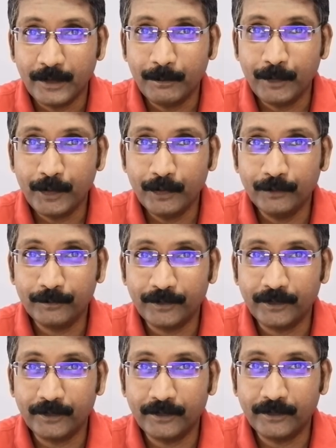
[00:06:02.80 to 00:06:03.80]
இப்படியும்
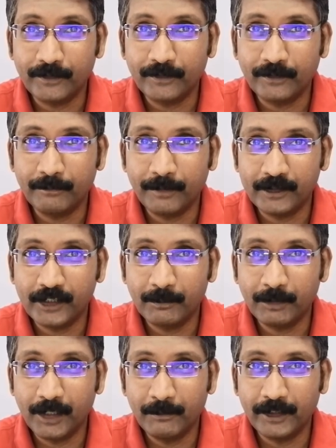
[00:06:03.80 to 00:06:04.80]

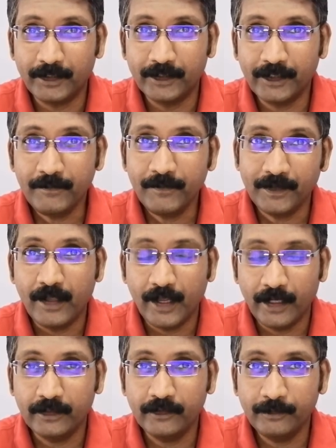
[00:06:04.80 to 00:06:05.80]
பாதுகாப்பு இல்லாமல் இருந்தால்
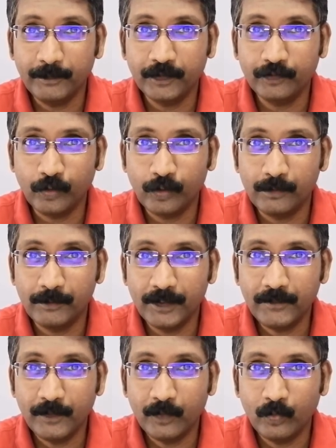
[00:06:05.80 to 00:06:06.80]
ஹேக்கர்ஸ் மிக
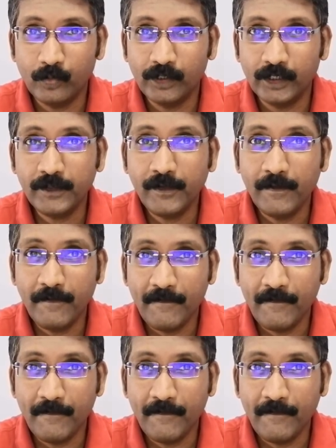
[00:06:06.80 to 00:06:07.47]
சுலபமாக உங்கள்